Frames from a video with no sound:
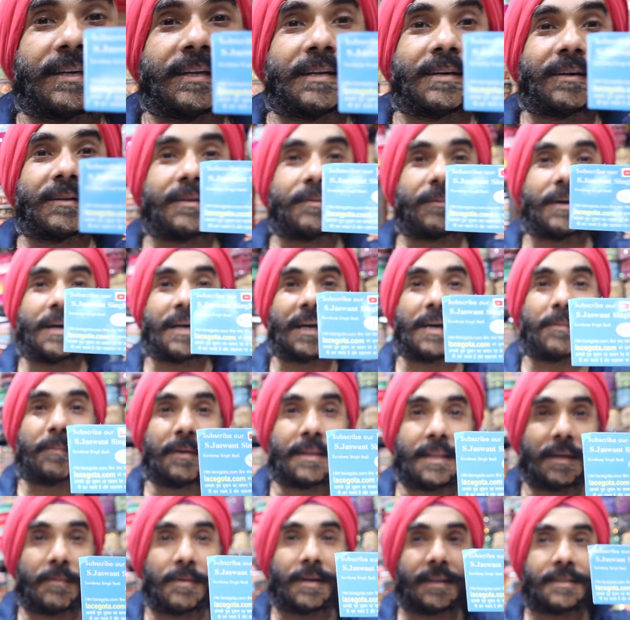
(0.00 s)
सेल का धमाका
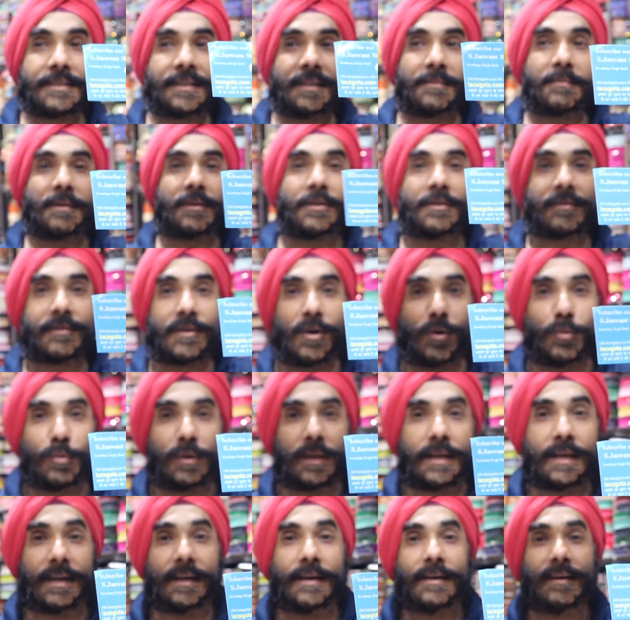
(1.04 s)
मतलब हर चीज में डिस्काउंट
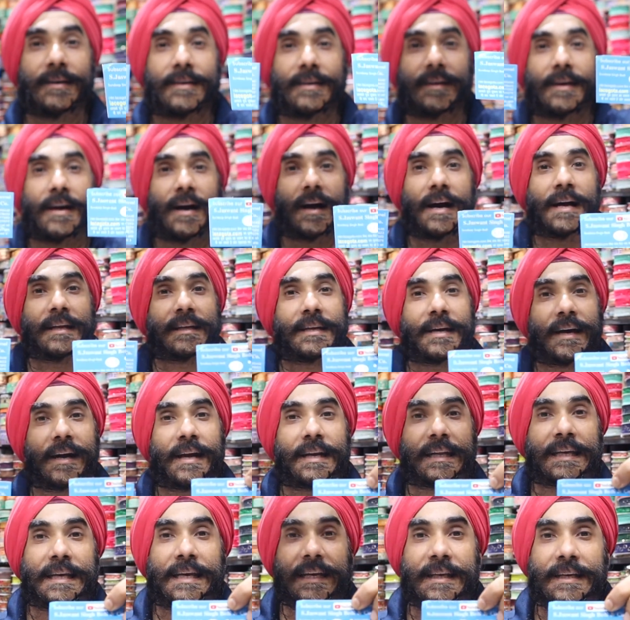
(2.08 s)
है हम्म। आज
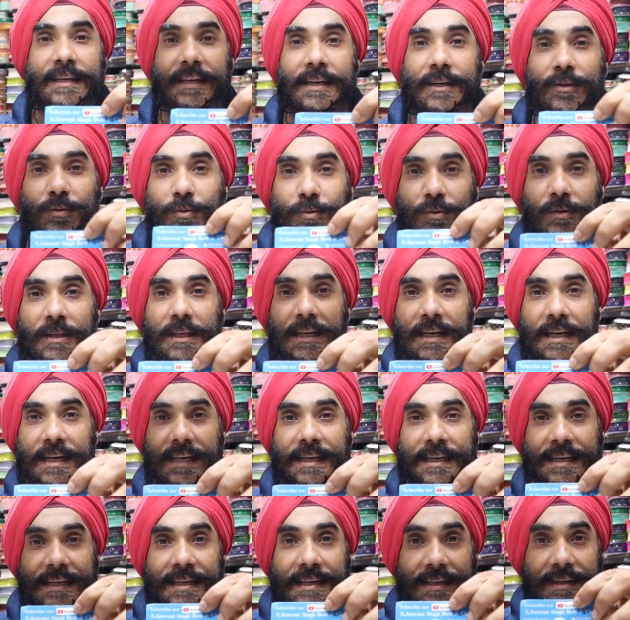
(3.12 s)
कार्ड एक ही जगह दो दो दिखा
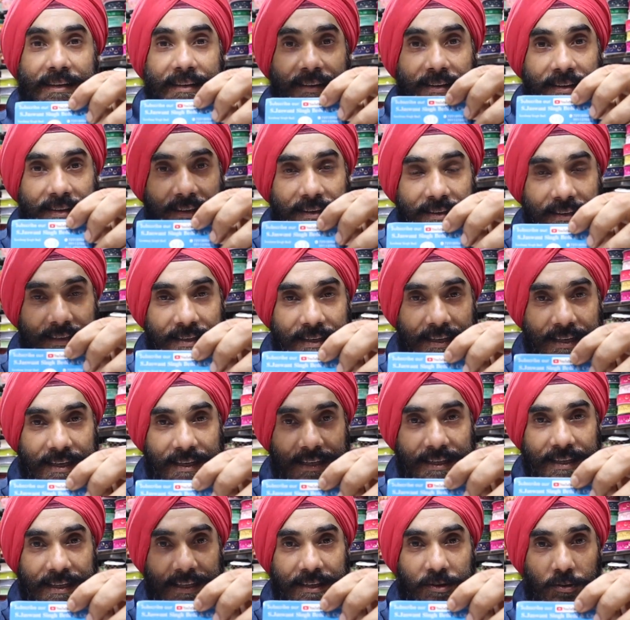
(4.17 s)
रहे हैं बिल्कुल ठीक
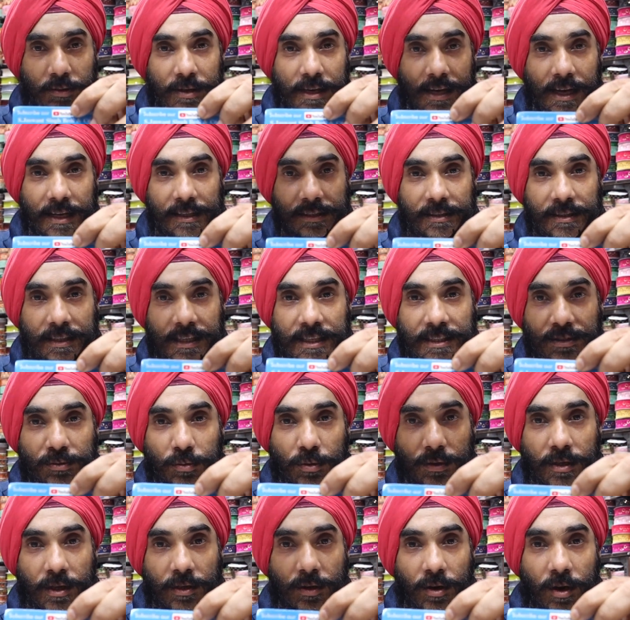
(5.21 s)
है जी क्योंकि आज देश
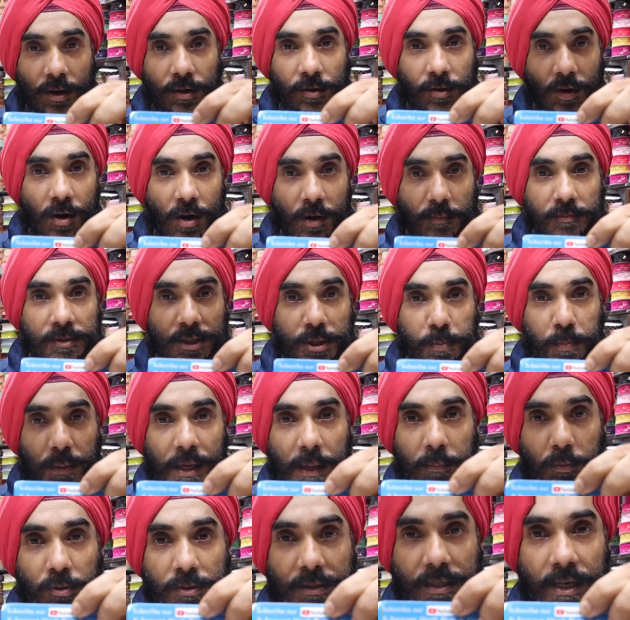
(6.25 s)
डॉट कॉम जिसपे आपको